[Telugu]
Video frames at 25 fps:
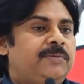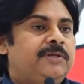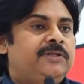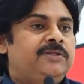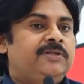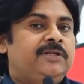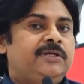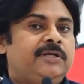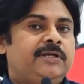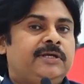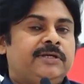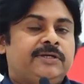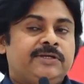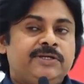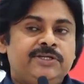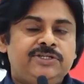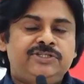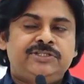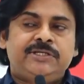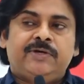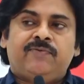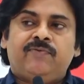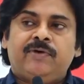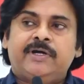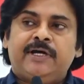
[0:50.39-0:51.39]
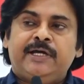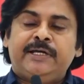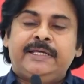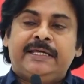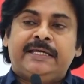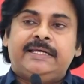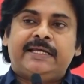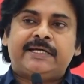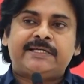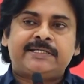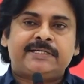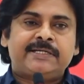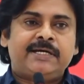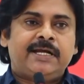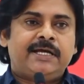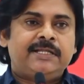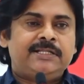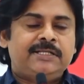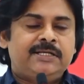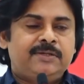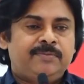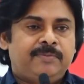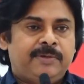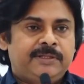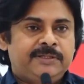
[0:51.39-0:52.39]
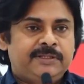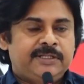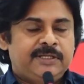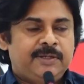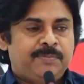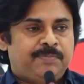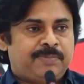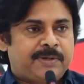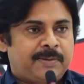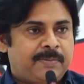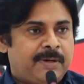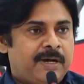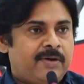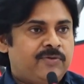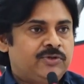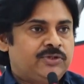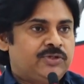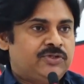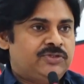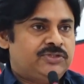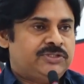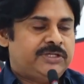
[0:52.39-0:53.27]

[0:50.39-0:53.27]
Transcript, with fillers: మందికి రీచ్ అవ్వగలిగే లక్షలాది మందిని ప్రభావితం